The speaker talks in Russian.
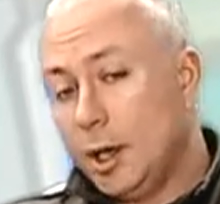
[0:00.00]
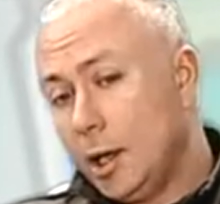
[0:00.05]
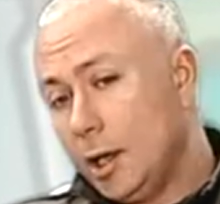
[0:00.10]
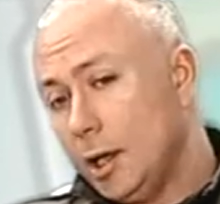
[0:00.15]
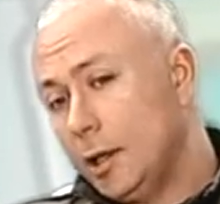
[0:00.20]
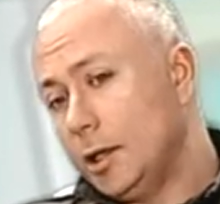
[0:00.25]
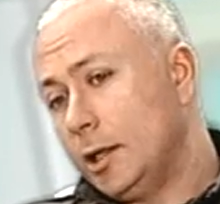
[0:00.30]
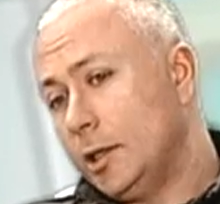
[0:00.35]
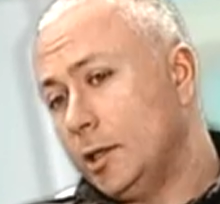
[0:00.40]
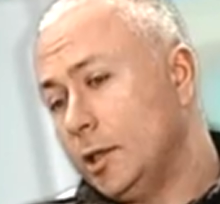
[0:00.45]
И
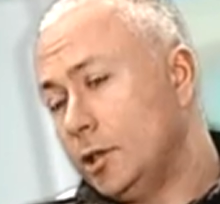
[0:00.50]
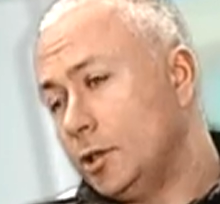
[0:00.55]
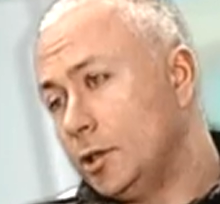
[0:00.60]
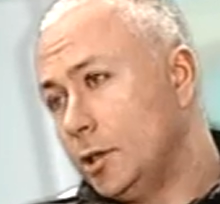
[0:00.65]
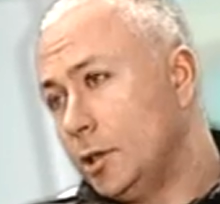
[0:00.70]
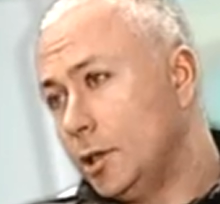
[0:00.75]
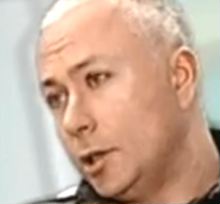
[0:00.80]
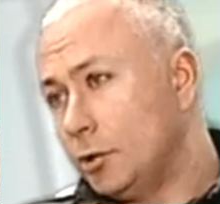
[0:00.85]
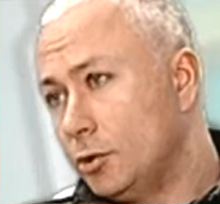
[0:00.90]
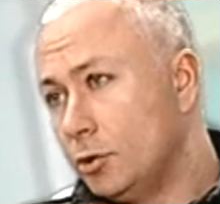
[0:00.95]
она ни,
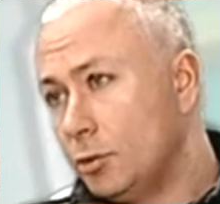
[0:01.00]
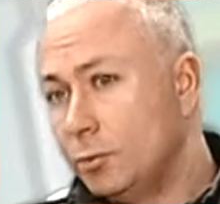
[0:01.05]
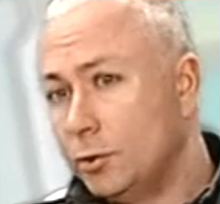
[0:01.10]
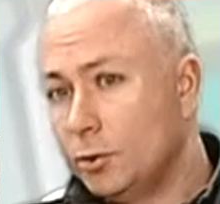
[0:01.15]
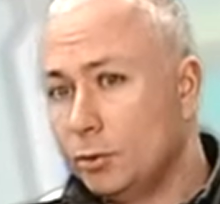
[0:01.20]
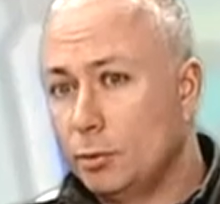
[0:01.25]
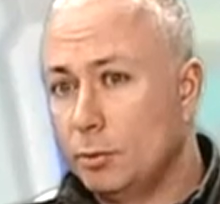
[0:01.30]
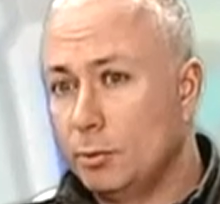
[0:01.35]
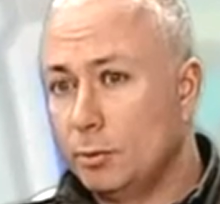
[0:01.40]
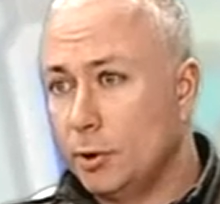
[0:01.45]
ни о чем
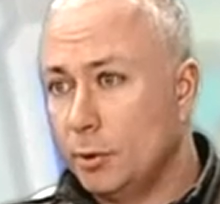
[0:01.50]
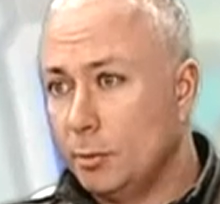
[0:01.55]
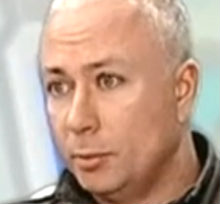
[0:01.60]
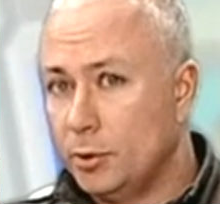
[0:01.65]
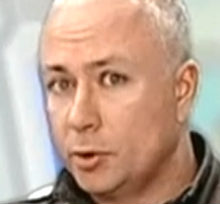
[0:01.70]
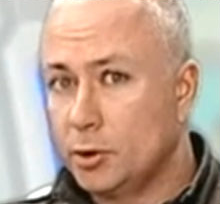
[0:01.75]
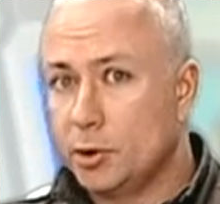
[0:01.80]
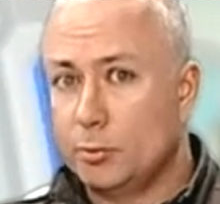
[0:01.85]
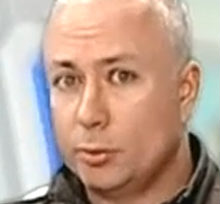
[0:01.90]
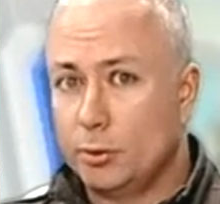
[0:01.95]
не думая,
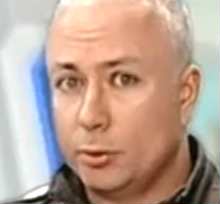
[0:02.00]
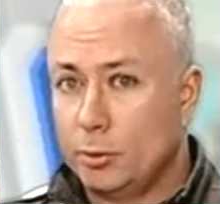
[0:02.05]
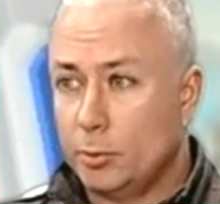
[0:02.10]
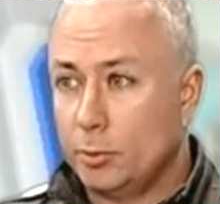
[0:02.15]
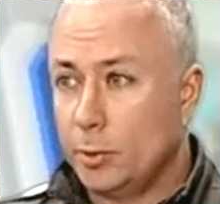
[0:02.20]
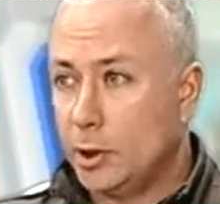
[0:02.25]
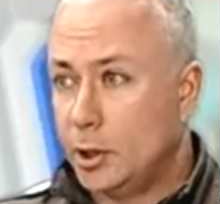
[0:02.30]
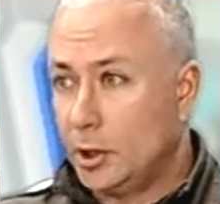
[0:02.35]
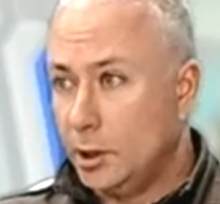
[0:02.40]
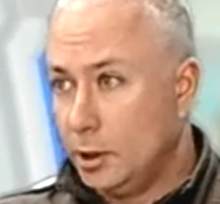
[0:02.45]
бежит,
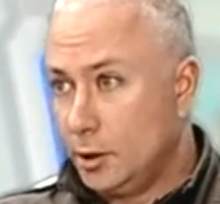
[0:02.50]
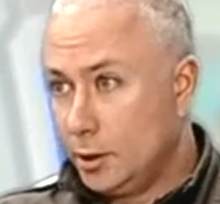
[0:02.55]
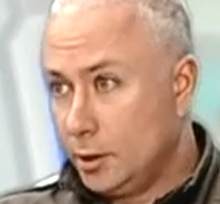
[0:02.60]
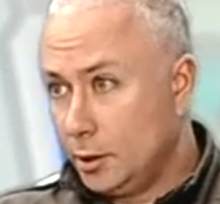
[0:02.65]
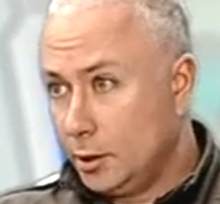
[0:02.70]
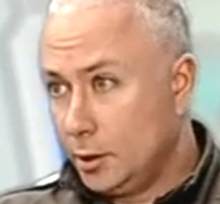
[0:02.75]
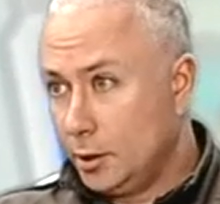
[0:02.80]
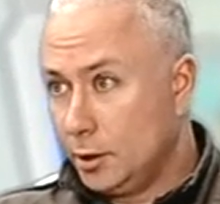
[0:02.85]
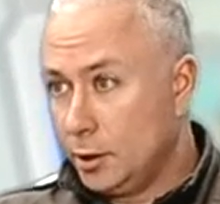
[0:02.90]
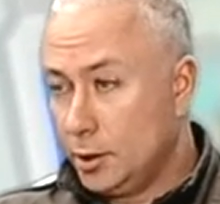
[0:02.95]
покупает
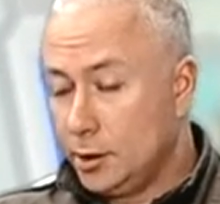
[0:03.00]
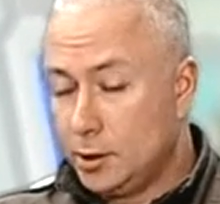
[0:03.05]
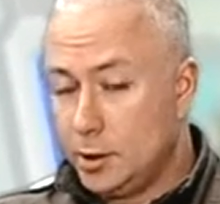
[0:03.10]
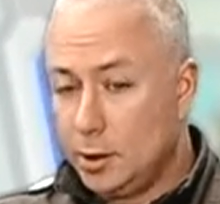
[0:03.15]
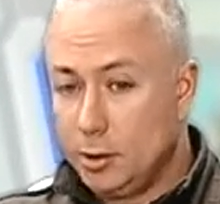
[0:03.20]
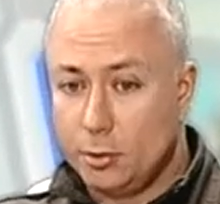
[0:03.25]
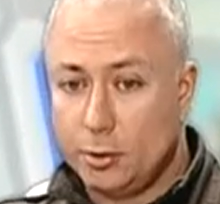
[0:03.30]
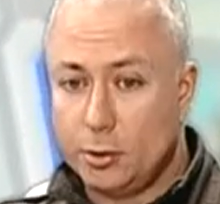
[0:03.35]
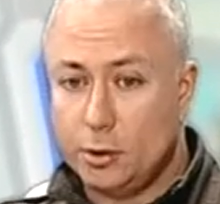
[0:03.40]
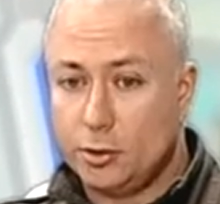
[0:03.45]
э,
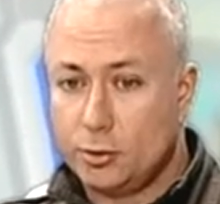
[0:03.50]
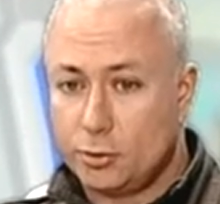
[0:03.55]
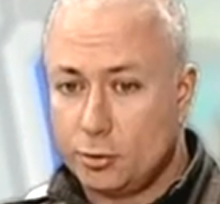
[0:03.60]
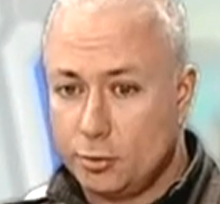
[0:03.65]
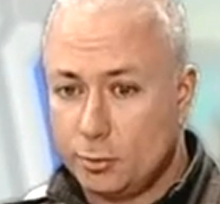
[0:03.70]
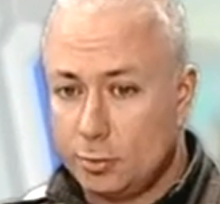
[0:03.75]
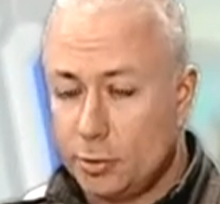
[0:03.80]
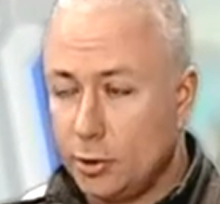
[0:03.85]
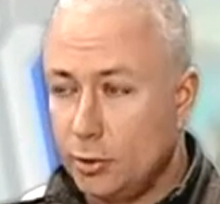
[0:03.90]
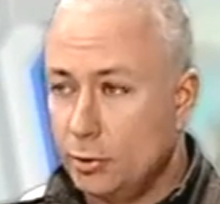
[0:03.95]

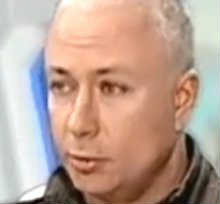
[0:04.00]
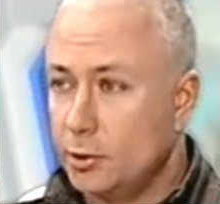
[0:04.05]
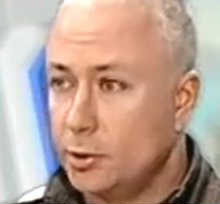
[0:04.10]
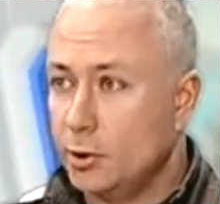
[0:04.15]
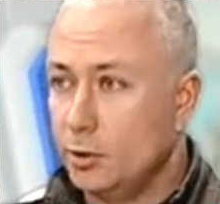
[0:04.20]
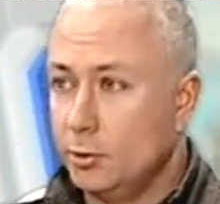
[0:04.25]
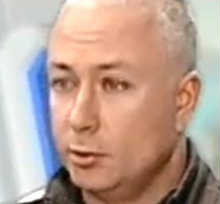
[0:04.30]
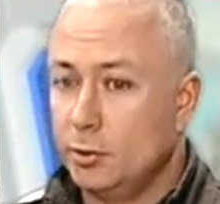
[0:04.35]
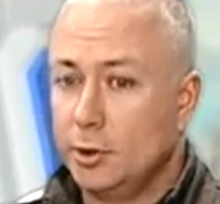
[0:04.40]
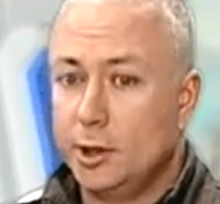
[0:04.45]
селедочку,
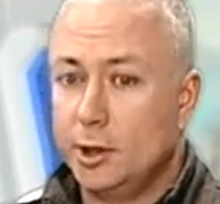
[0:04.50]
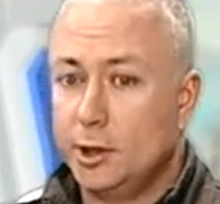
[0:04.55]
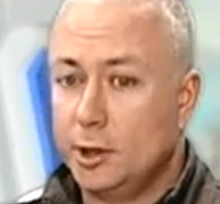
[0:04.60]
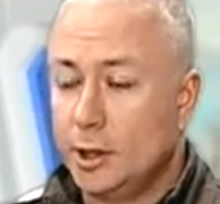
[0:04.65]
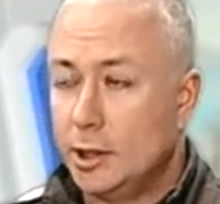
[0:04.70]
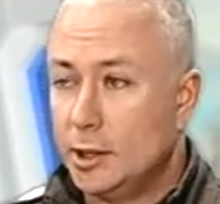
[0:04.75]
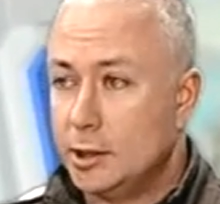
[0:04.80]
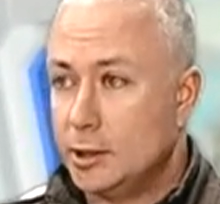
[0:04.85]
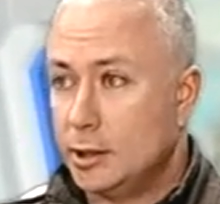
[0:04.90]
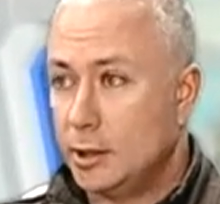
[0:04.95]
приносит, он
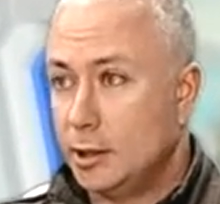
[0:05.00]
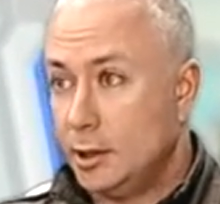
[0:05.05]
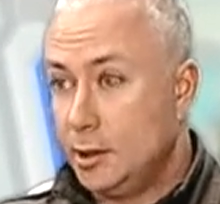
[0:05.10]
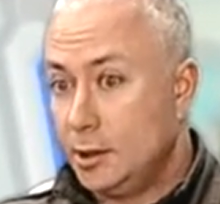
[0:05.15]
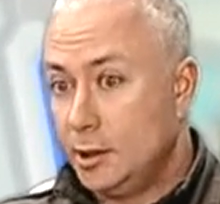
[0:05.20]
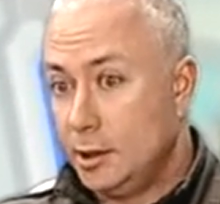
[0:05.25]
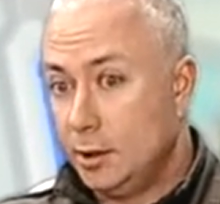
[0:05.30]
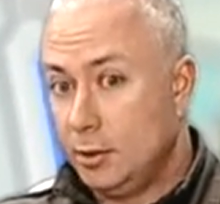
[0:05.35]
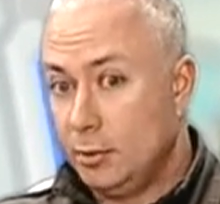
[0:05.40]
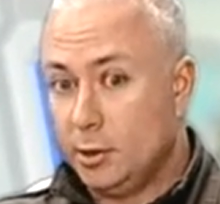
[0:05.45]
наедается этой
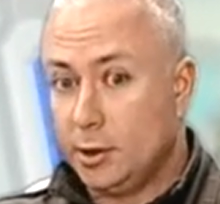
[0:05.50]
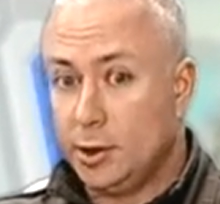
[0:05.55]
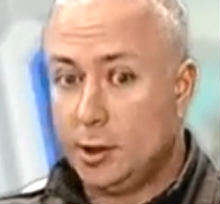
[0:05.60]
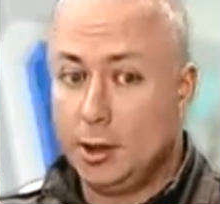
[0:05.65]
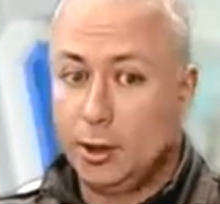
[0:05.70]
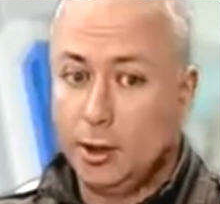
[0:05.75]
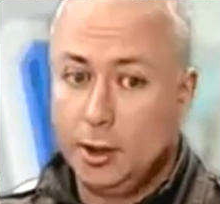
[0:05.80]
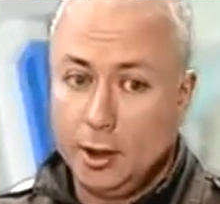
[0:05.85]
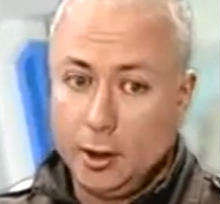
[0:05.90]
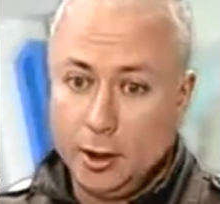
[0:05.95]
селедки,